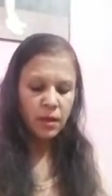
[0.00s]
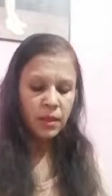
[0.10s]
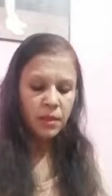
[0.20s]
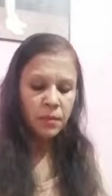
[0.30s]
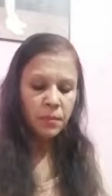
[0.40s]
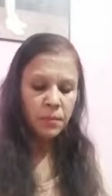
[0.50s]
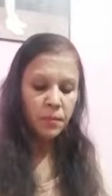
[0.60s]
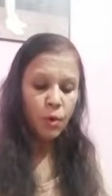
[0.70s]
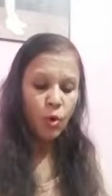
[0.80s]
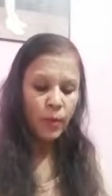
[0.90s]

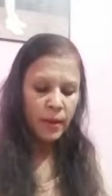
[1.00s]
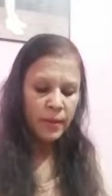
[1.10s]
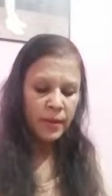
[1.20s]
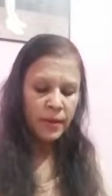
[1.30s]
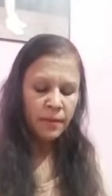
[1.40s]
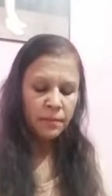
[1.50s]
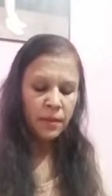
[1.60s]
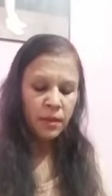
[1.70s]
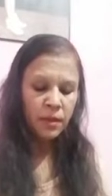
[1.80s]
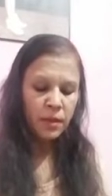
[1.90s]
ओबामा
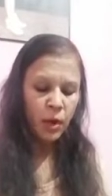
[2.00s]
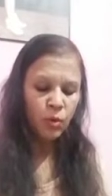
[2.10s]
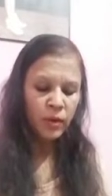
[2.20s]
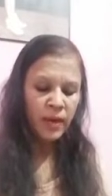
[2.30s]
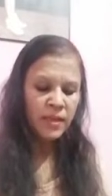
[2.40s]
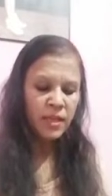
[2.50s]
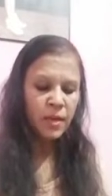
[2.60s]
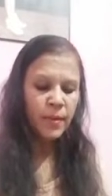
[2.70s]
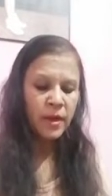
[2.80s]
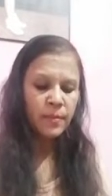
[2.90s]
ने राहुल गांधी के
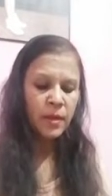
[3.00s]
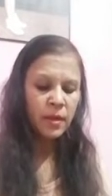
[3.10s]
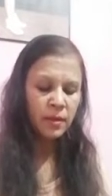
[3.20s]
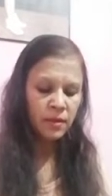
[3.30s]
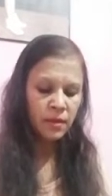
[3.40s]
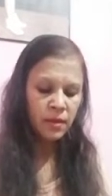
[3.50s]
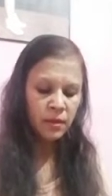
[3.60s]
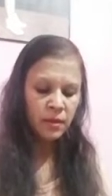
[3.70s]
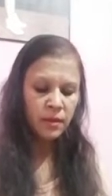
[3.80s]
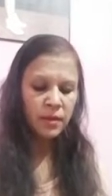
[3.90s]
बारे में इत,
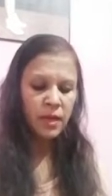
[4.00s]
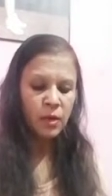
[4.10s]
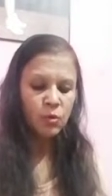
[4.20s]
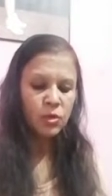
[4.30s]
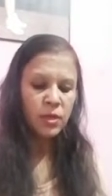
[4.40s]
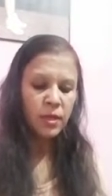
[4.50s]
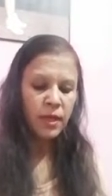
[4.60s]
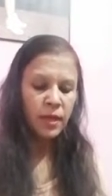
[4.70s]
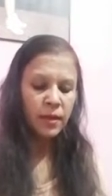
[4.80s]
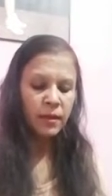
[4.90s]
इतना कुछ
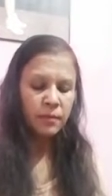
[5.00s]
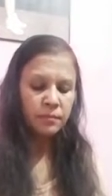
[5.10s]
लिखा है